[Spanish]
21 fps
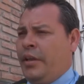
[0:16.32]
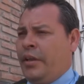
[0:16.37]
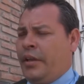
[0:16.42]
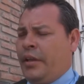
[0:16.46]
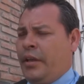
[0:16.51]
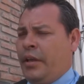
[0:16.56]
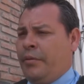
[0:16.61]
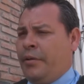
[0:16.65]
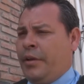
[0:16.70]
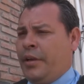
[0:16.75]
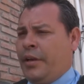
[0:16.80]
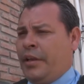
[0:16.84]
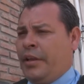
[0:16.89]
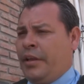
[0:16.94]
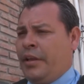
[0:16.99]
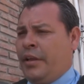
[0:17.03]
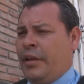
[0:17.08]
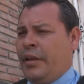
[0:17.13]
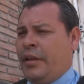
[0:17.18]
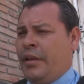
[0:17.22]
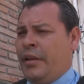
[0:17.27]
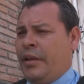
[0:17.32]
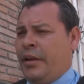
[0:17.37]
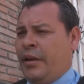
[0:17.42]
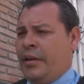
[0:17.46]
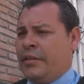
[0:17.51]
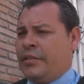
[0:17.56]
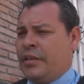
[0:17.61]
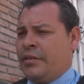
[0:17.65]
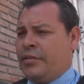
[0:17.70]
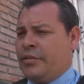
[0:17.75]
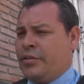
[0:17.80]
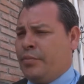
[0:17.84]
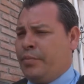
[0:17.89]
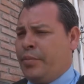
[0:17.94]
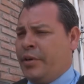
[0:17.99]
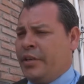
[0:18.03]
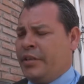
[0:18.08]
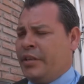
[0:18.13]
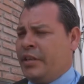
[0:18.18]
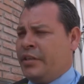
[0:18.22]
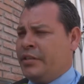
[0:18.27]
que viene desde el servicio
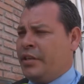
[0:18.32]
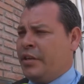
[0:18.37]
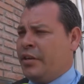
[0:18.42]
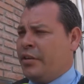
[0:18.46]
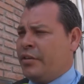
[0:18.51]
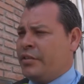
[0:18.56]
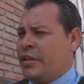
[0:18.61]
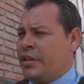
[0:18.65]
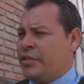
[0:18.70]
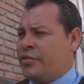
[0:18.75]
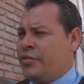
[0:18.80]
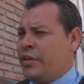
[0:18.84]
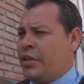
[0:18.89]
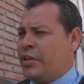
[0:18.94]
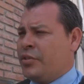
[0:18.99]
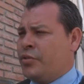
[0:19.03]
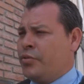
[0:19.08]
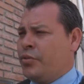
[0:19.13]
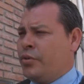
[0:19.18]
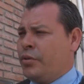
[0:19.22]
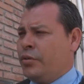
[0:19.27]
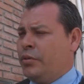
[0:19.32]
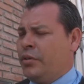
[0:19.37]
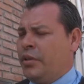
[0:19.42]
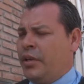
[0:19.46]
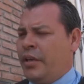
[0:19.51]
penitenciario hacia zona sur.